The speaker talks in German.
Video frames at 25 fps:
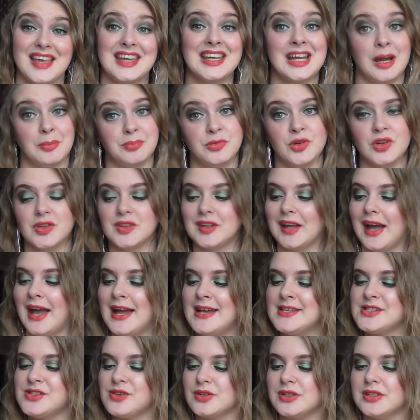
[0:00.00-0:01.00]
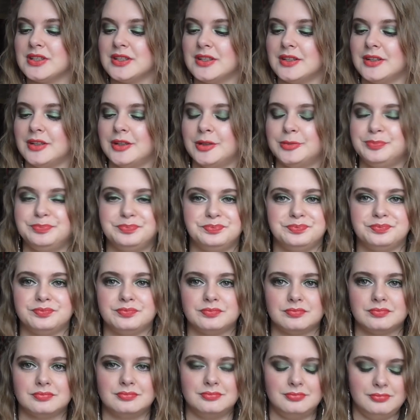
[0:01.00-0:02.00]
Ich habe noch drei solche
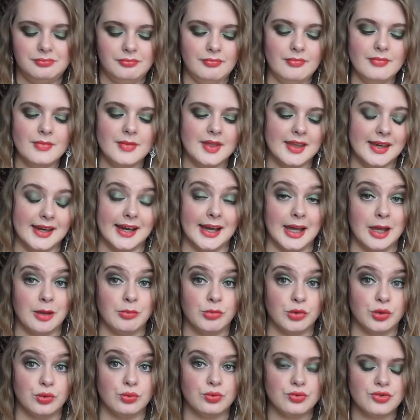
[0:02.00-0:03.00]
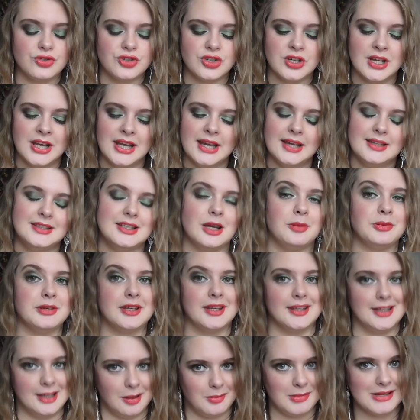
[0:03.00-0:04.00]
Creme Rouge. Die habe ich
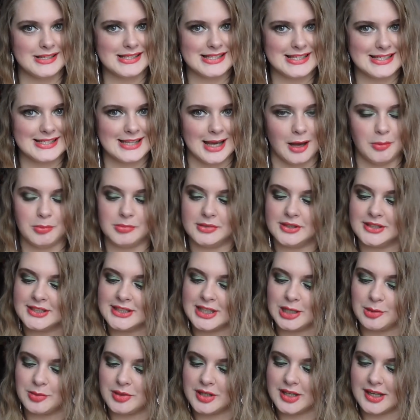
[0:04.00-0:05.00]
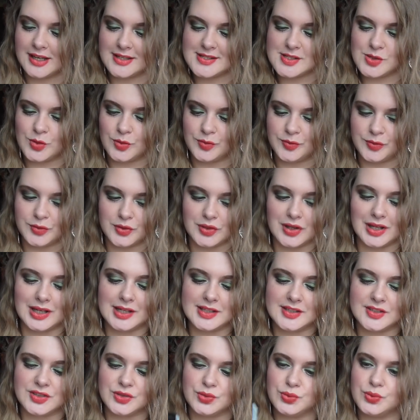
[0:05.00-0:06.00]
ja damals gesammelt, gebe ich ganz offen und
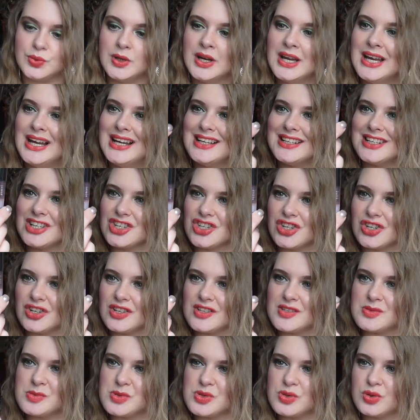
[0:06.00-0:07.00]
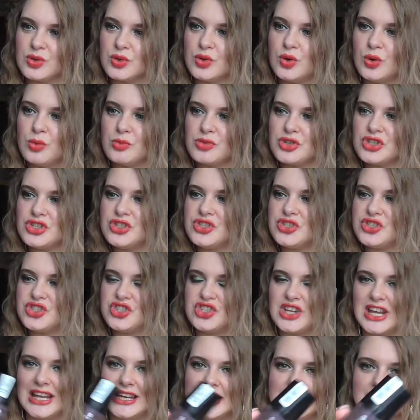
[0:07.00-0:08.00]
ehrlich zu. Das schaut aus wie so ein komisches
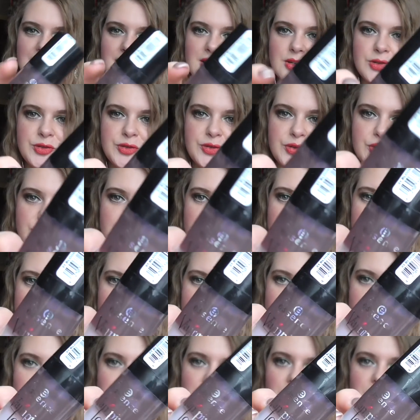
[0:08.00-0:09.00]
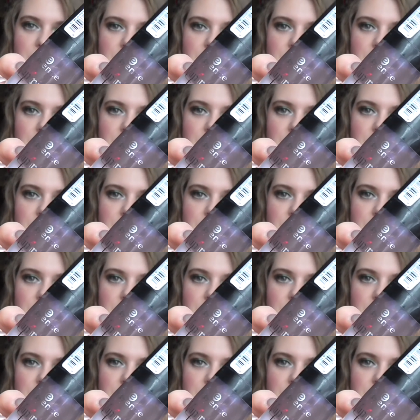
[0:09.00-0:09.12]
Jelly von